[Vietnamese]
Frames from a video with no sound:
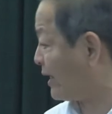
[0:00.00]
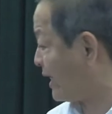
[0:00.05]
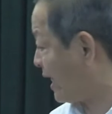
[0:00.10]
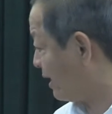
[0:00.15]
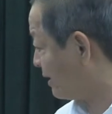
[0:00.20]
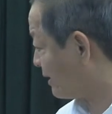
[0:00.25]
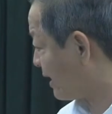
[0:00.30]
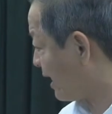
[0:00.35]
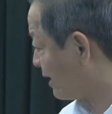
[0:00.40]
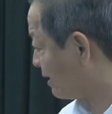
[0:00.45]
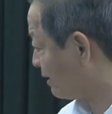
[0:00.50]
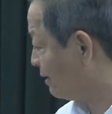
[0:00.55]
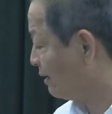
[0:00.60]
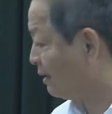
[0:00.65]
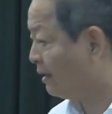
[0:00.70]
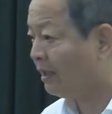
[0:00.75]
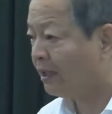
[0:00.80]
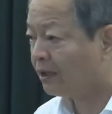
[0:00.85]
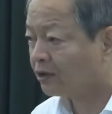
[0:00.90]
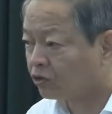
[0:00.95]
loại nhà ở khác.
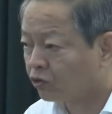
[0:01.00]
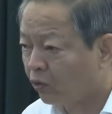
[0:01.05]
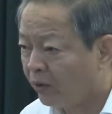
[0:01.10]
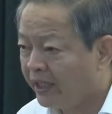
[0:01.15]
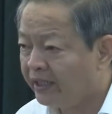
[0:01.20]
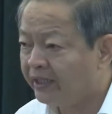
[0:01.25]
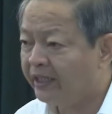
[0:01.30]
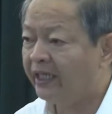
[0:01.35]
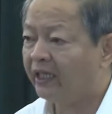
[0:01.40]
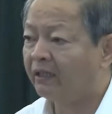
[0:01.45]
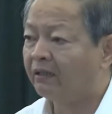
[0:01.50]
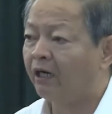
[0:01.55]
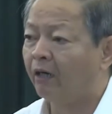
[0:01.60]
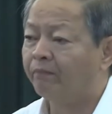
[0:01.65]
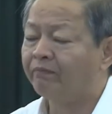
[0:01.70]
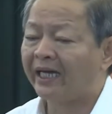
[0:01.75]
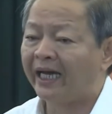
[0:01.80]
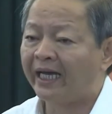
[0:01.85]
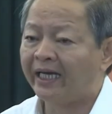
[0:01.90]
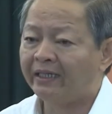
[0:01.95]
Tuy nhiên
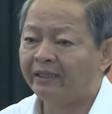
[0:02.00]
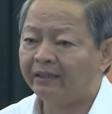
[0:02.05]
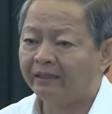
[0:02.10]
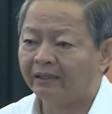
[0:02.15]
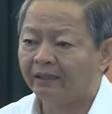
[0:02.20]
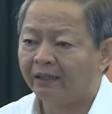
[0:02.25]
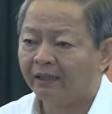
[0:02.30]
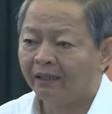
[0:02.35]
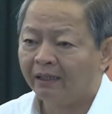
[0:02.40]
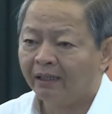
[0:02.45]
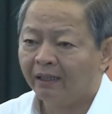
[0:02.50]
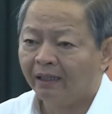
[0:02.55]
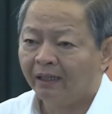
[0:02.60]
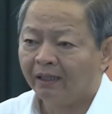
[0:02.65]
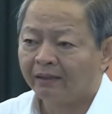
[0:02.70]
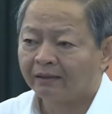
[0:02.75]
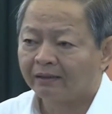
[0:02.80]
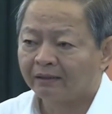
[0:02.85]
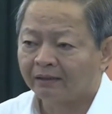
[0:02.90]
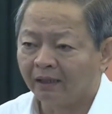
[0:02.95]
hôm nay
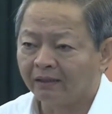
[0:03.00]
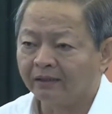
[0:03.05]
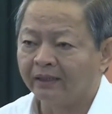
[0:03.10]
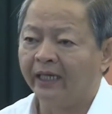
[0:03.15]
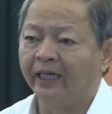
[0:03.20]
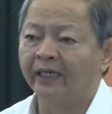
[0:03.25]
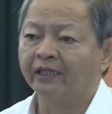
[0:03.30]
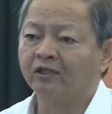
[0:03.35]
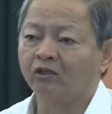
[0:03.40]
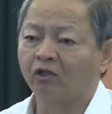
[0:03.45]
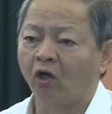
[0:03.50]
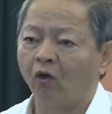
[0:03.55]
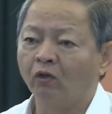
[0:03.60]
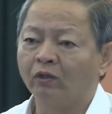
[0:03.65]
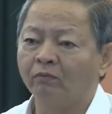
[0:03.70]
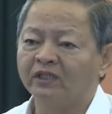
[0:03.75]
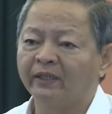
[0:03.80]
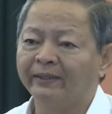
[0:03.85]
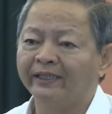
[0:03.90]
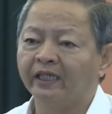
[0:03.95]
thực hiện
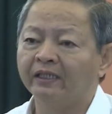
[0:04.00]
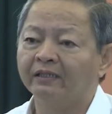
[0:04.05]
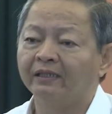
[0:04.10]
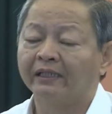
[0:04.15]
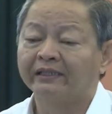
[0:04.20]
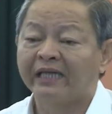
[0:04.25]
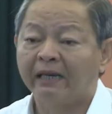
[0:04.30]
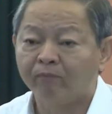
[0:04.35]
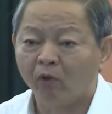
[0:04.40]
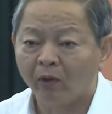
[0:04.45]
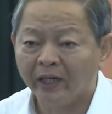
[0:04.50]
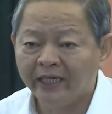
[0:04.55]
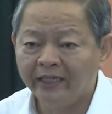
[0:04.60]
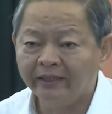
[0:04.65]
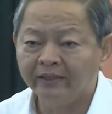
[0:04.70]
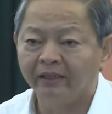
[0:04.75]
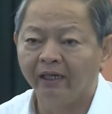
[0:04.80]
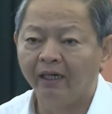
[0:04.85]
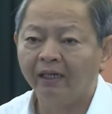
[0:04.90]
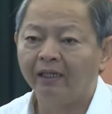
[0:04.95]
chỗ đồng chí bí thư là thêm một
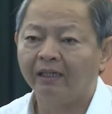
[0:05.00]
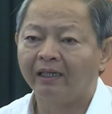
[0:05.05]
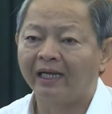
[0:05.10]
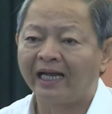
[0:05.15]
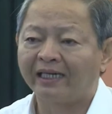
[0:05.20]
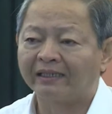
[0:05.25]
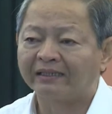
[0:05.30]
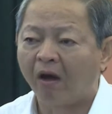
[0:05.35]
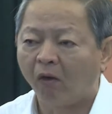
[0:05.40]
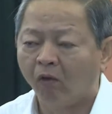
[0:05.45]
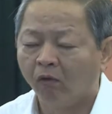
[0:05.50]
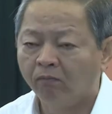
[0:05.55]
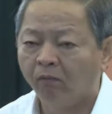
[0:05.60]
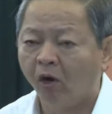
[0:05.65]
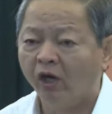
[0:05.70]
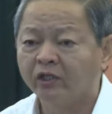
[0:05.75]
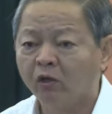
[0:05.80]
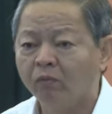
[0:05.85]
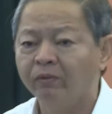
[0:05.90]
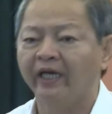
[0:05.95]
ý nữa là đầu
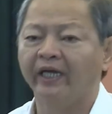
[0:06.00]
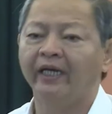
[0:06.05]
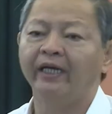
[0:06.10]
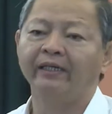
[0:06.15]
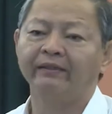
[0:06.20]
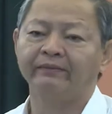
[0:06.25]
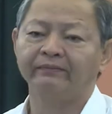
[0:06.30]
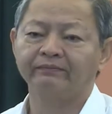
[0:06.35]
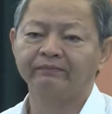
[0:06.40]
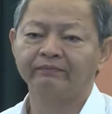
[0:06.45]
mối đúng nghĩa.